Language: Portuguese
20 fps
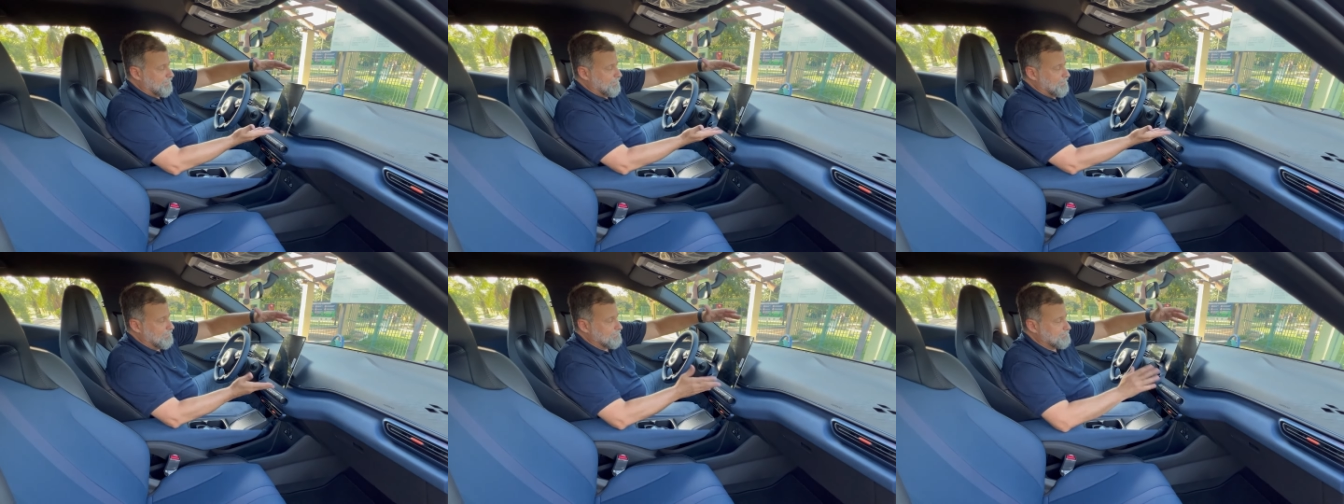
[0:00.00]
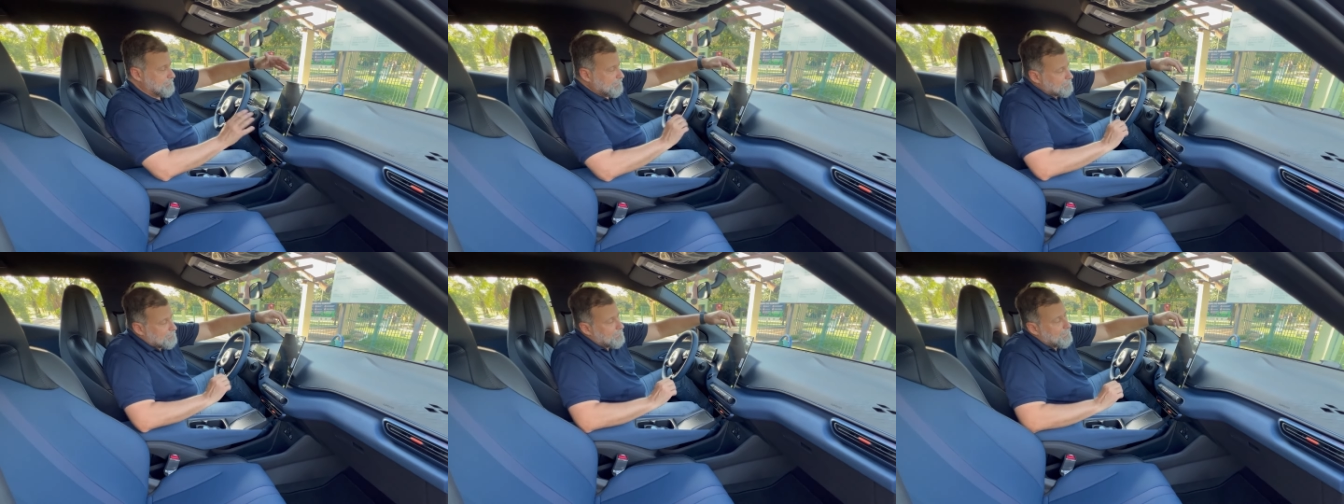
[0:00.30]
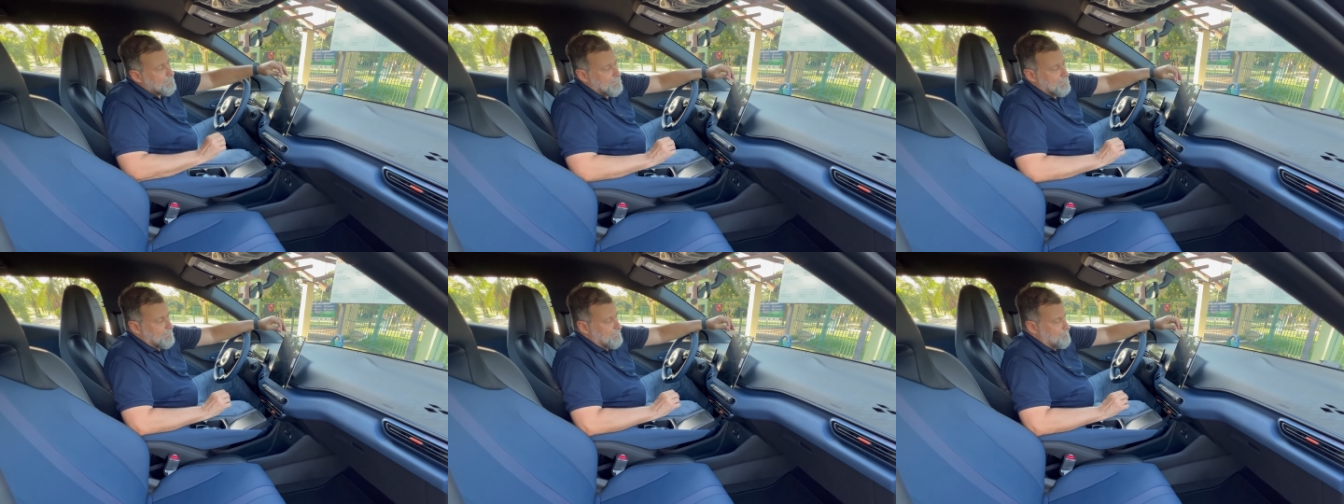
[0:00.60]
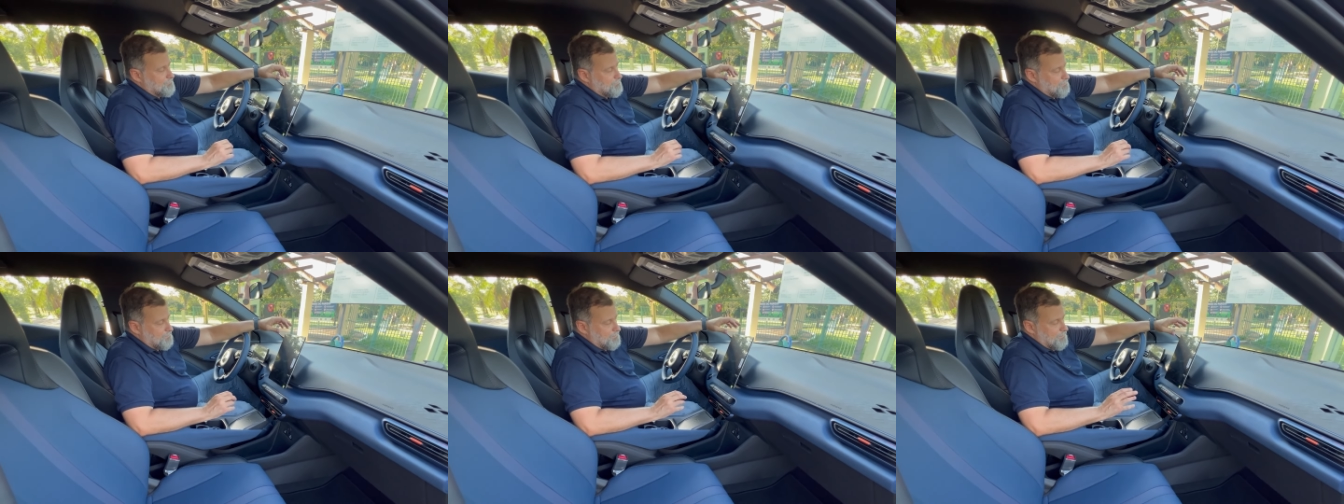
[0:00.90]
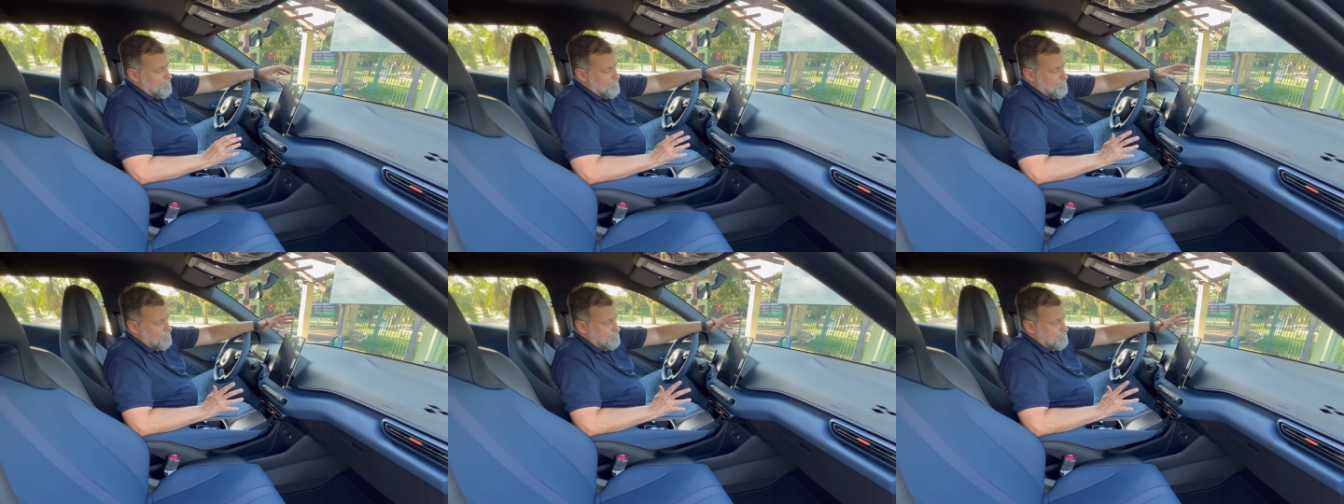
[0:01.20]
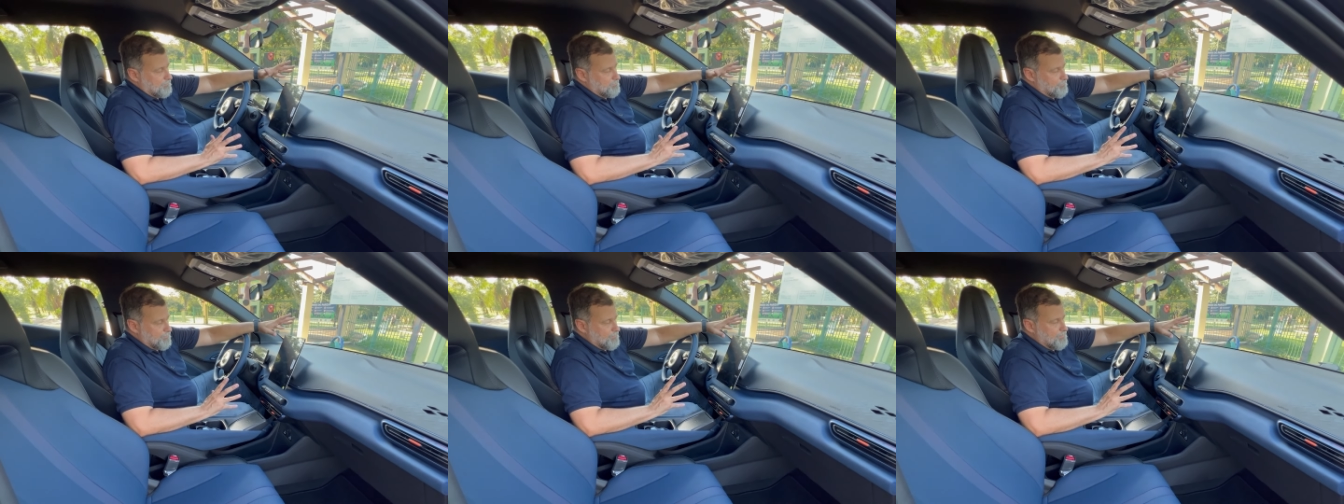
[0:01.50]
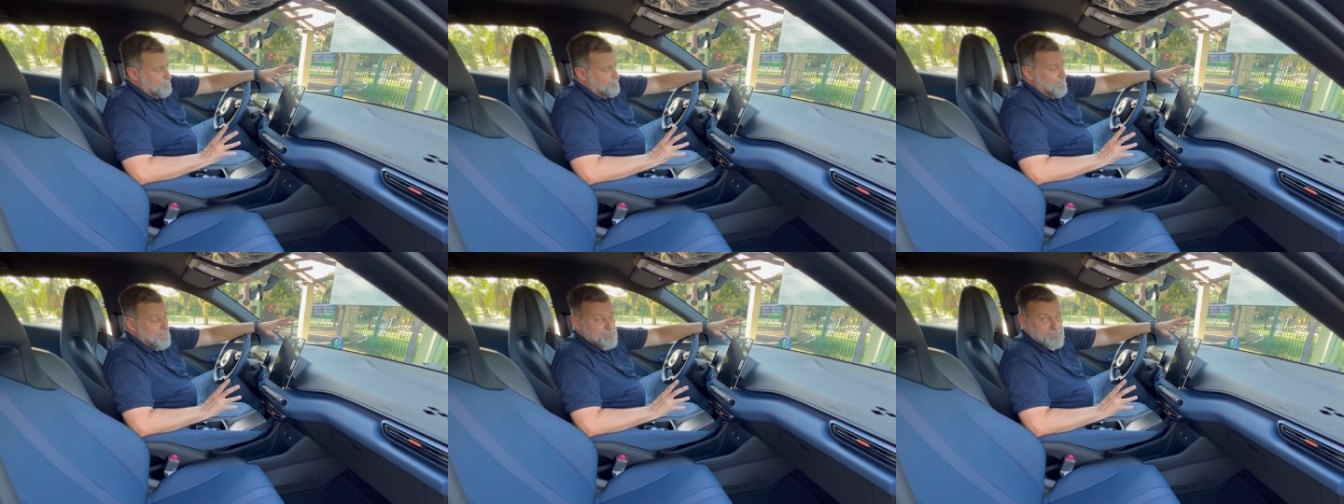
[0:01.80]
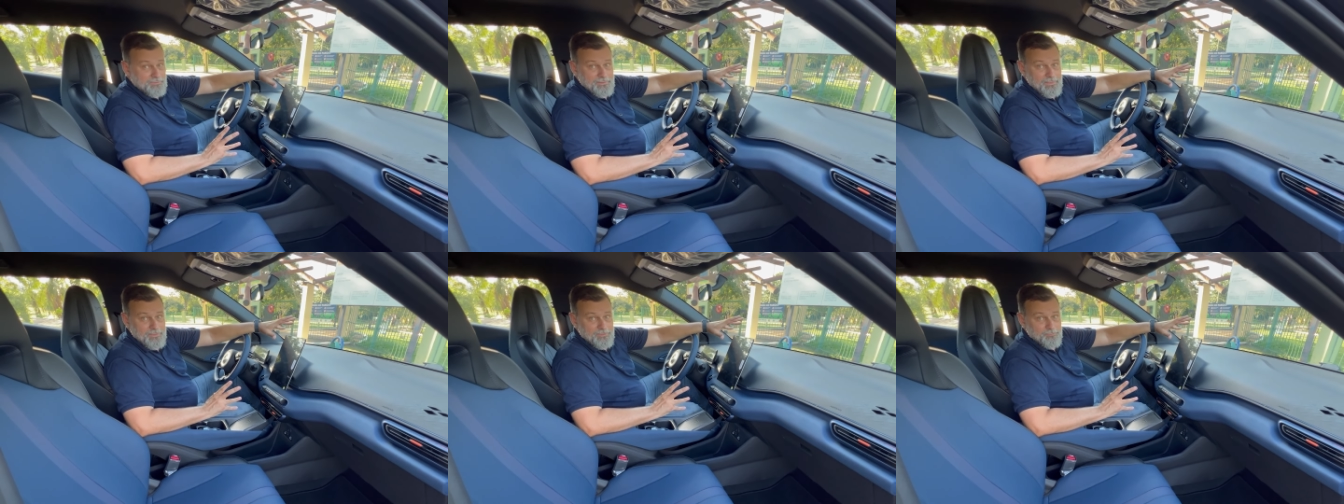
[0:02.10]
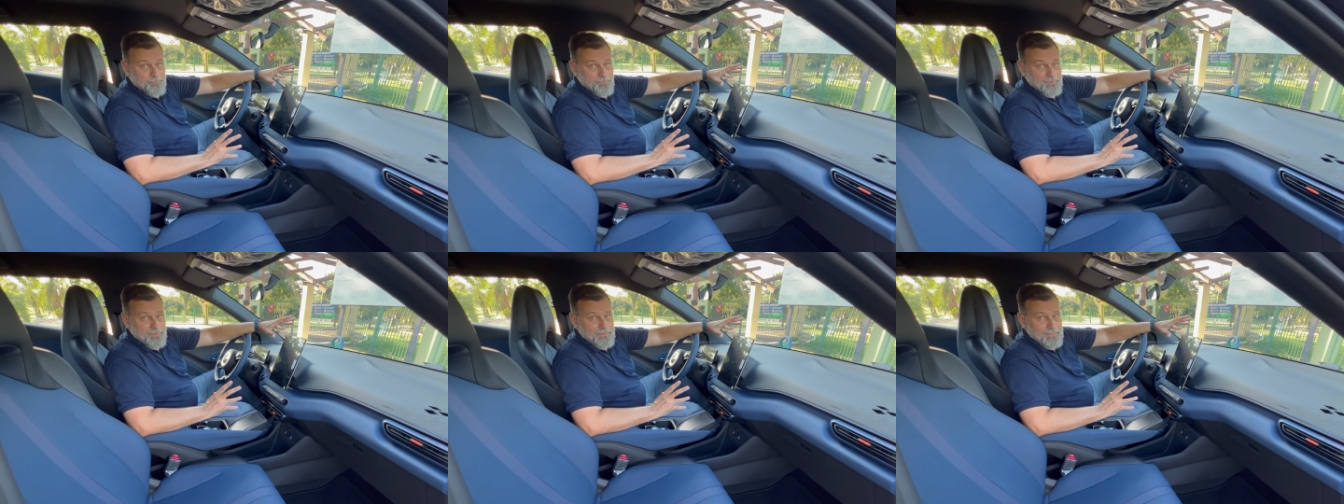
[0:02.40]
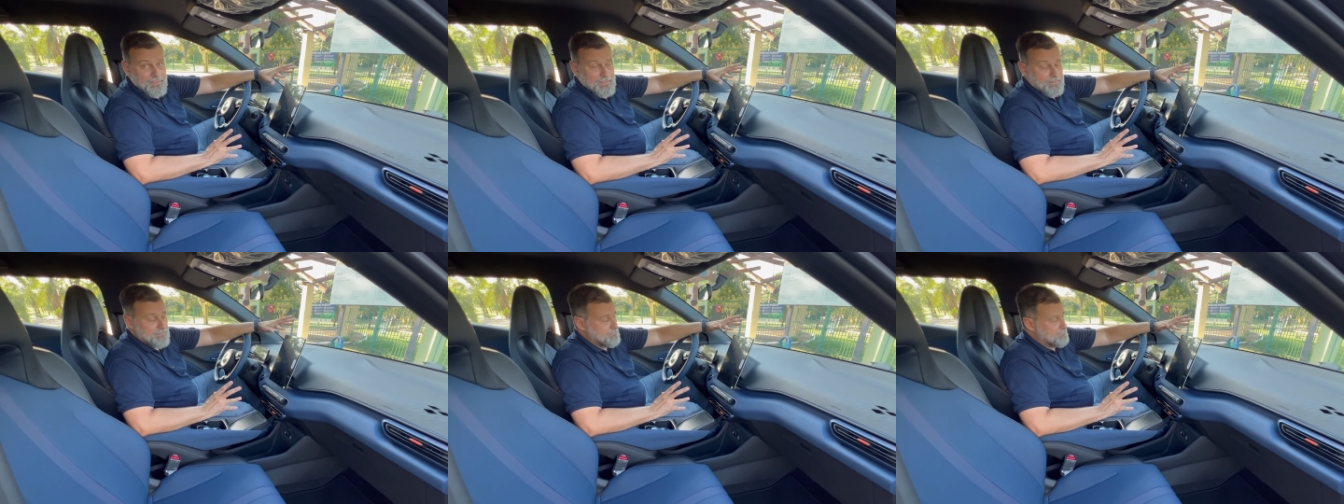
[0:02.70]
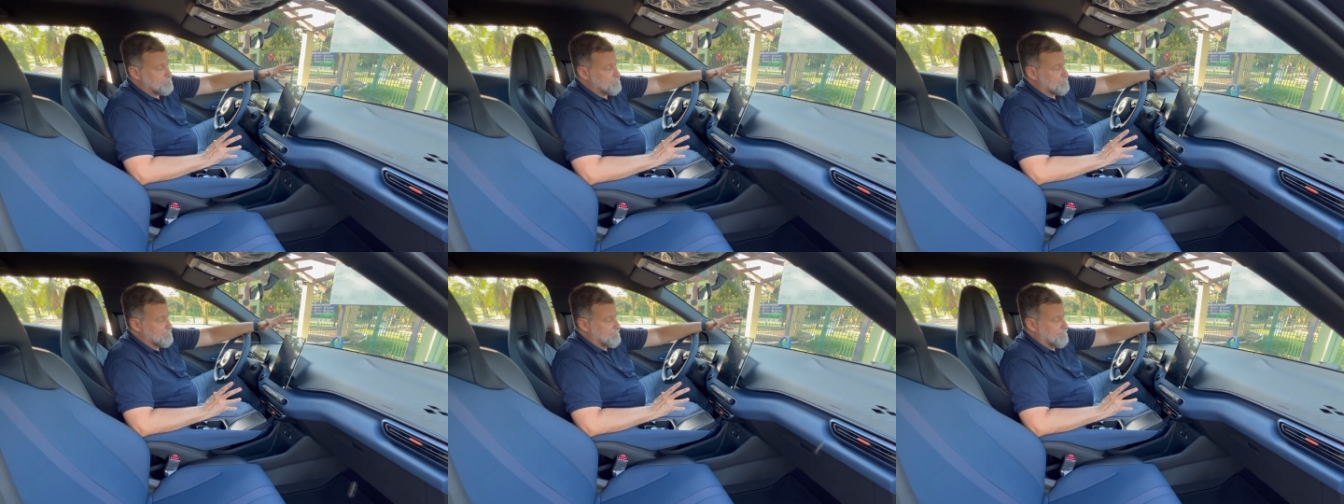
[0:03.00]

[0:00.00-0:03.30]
Essa tela, ela tem um pouquinho mais de 10 polegadas,